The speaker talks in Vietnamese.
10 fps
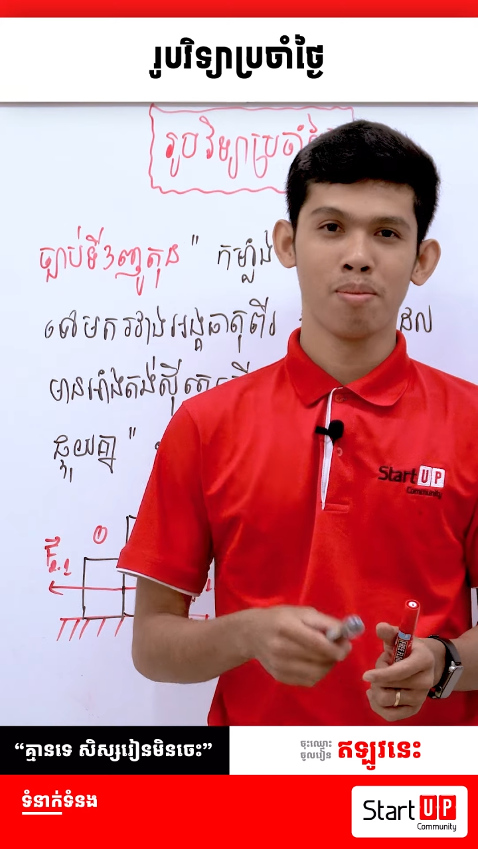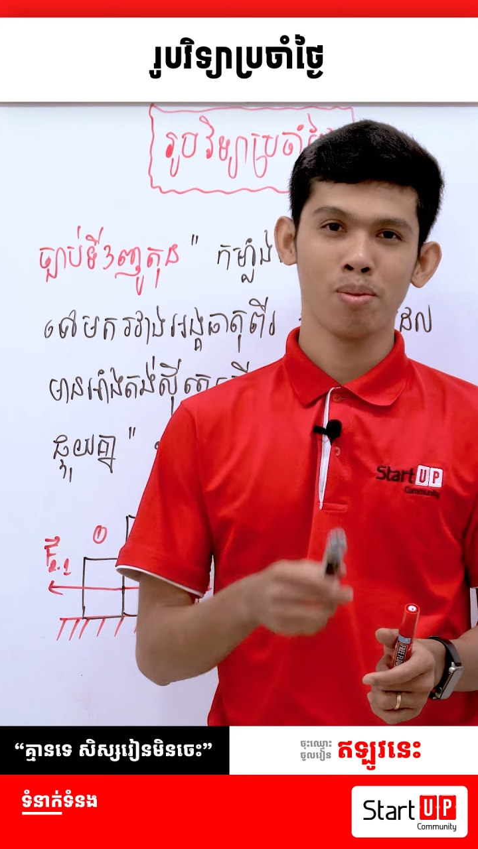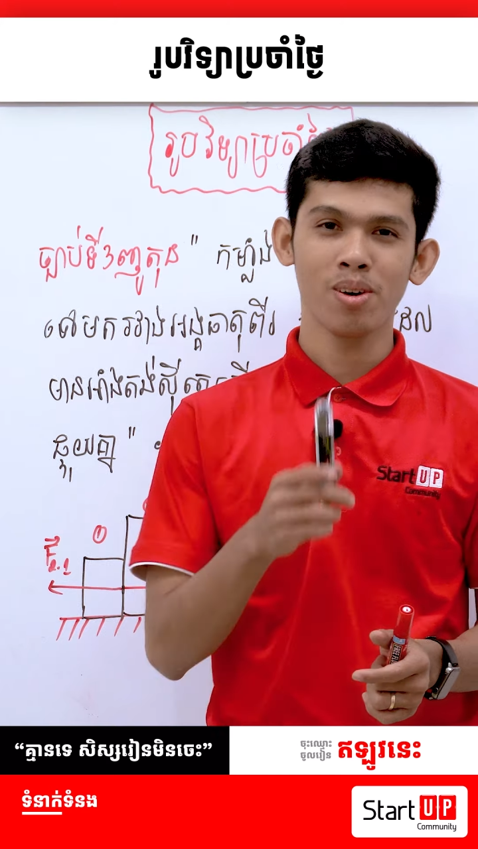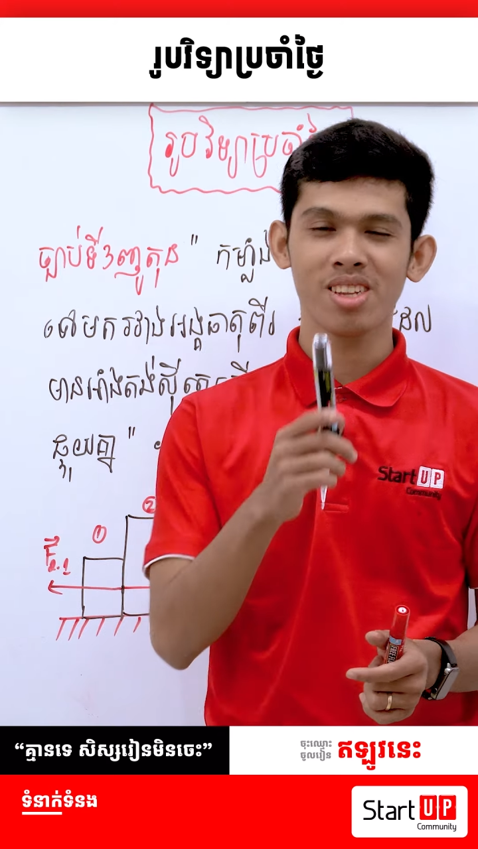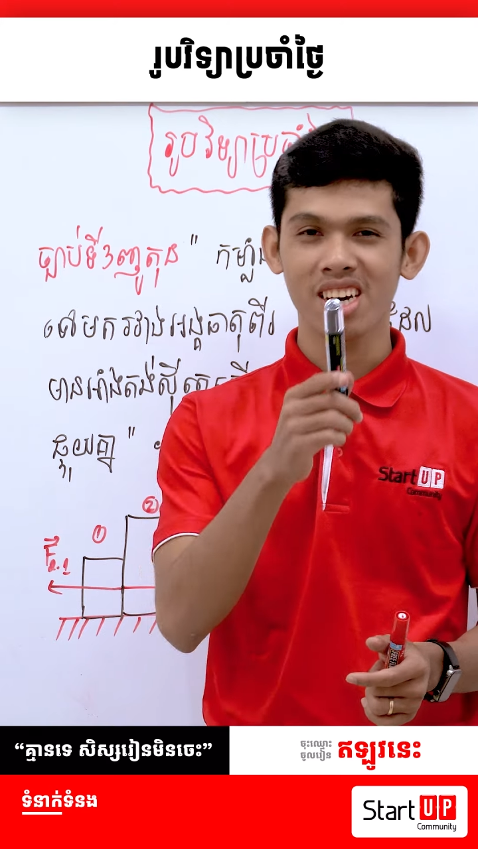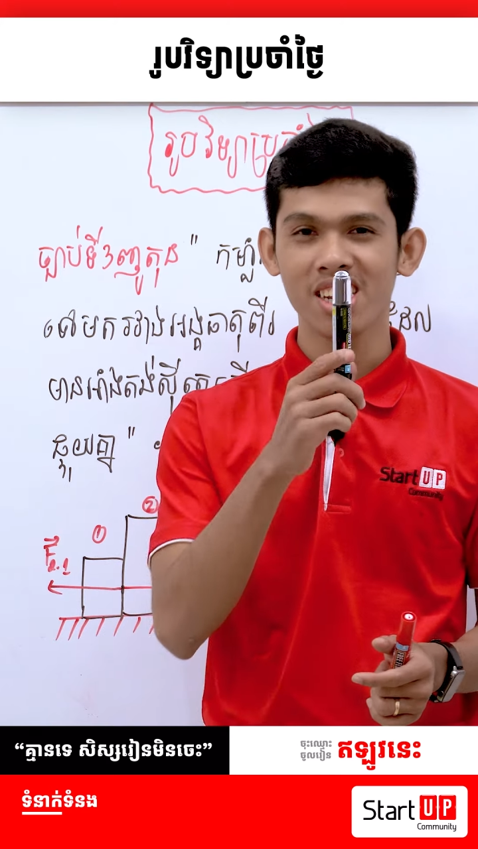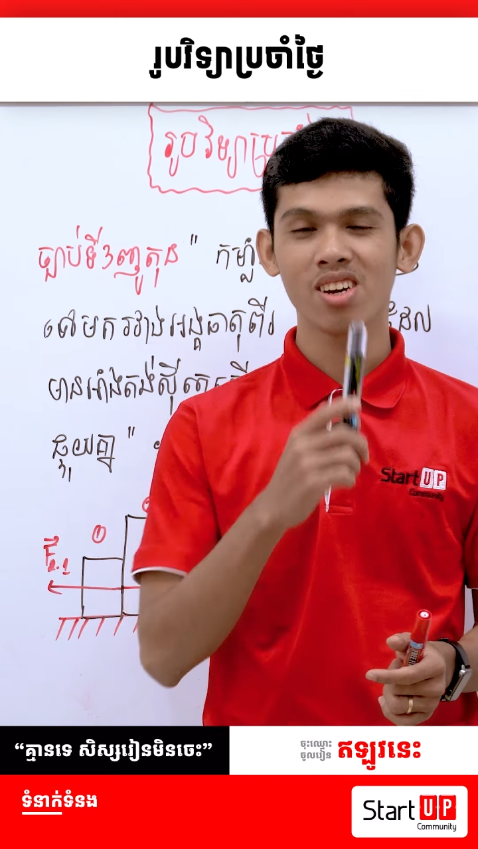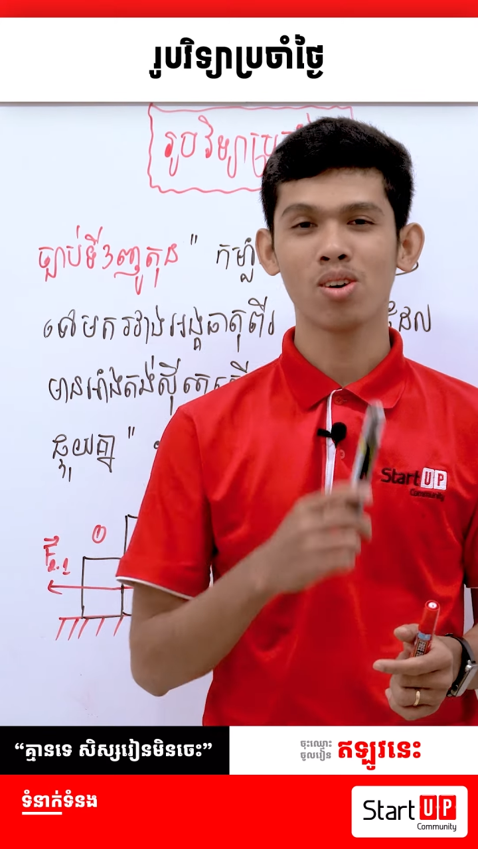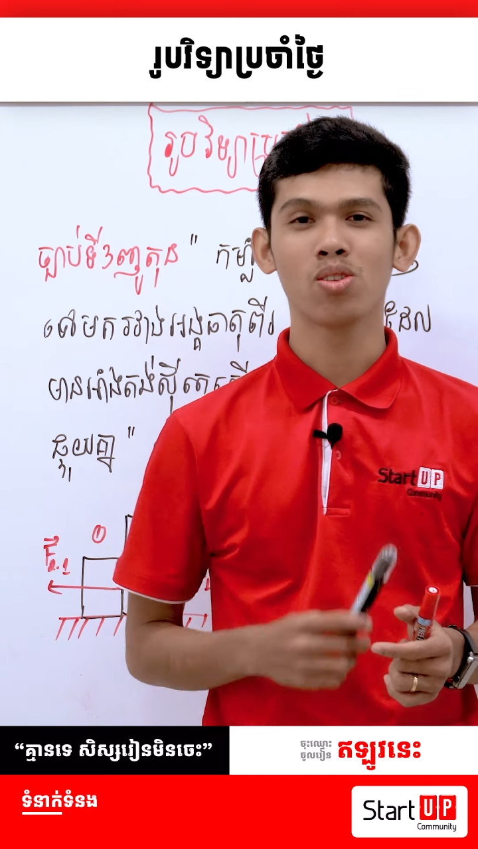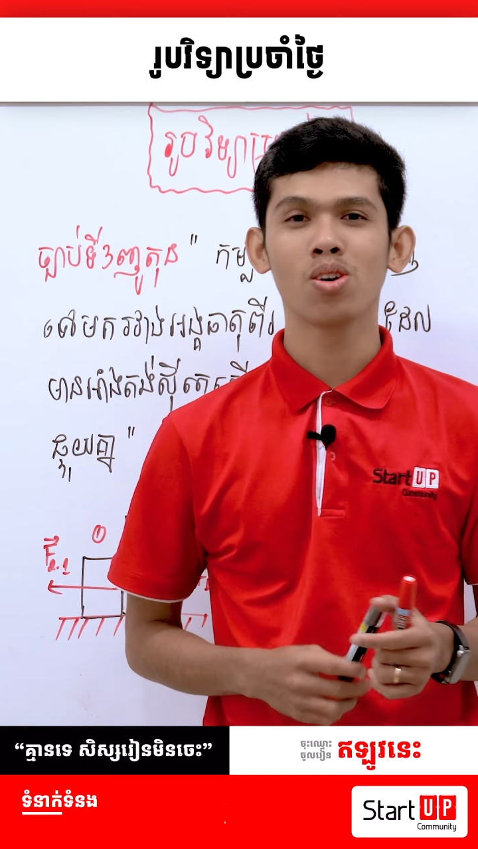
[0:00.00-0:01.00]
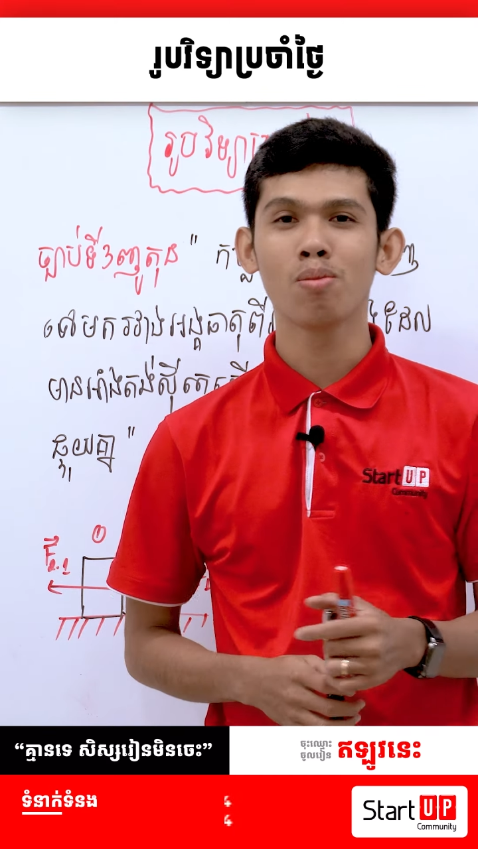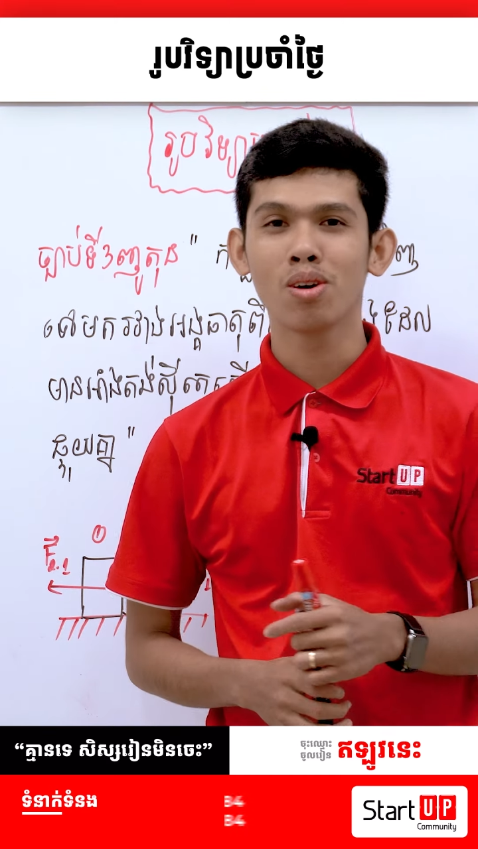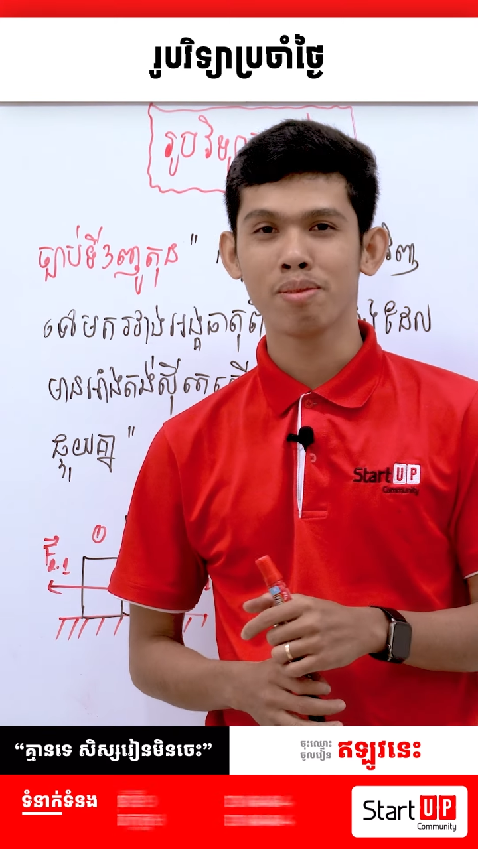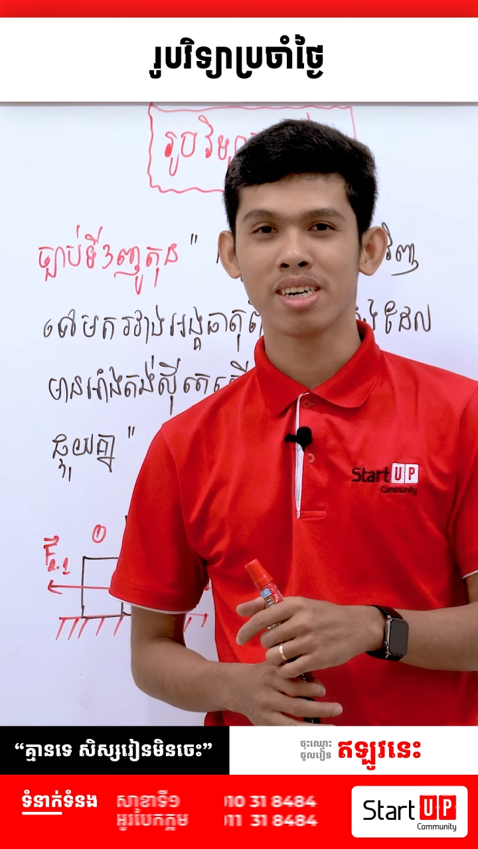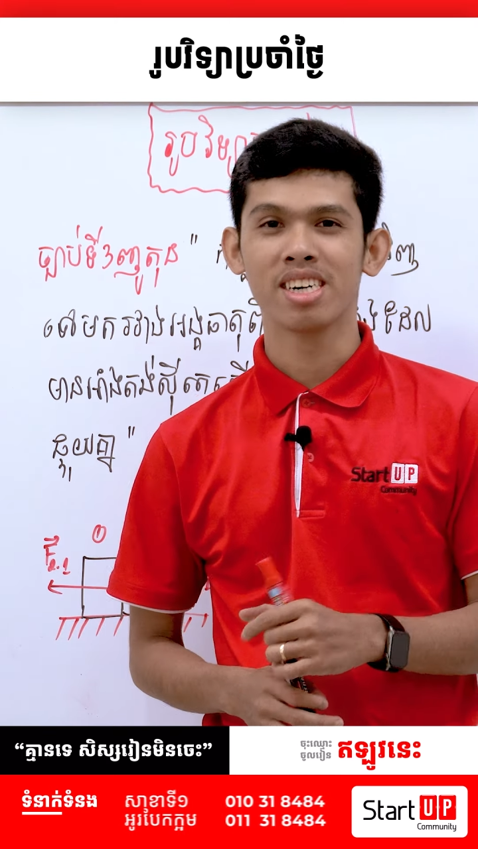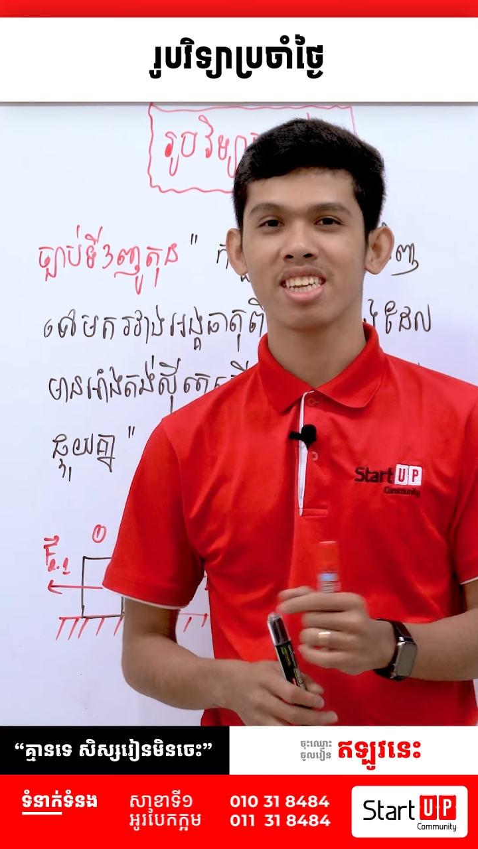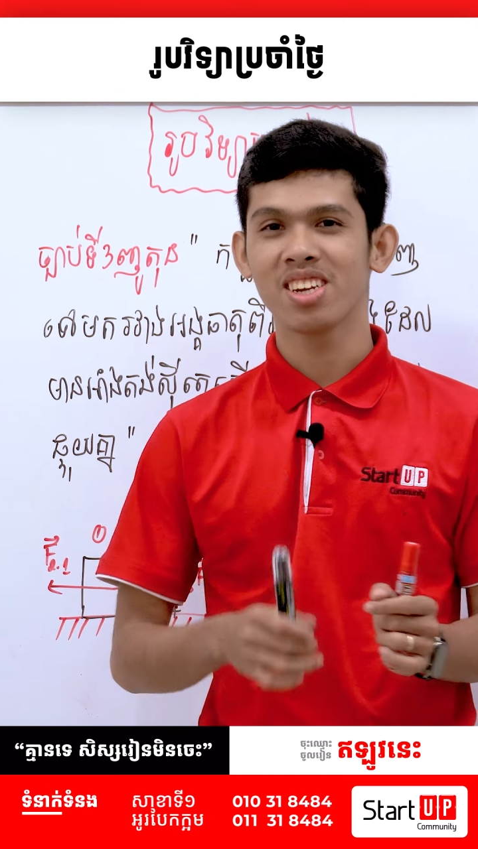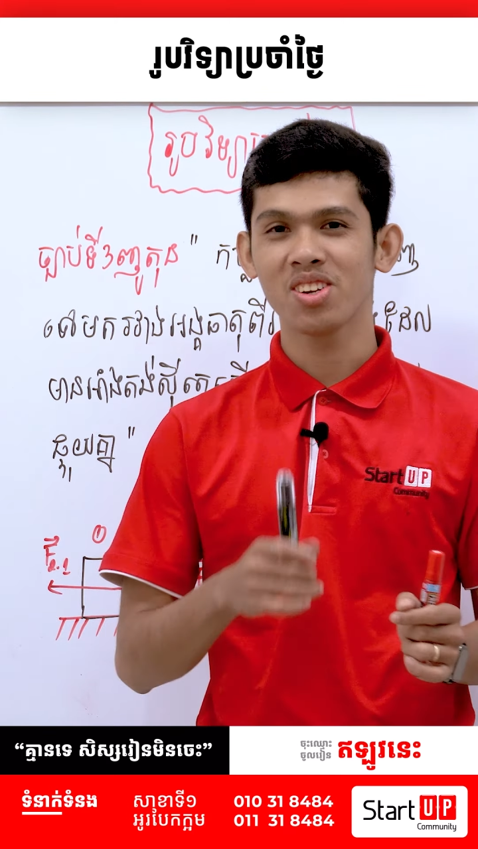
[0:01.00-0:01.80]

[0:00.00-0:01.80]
Hãy subscribe cho kênh Ghiền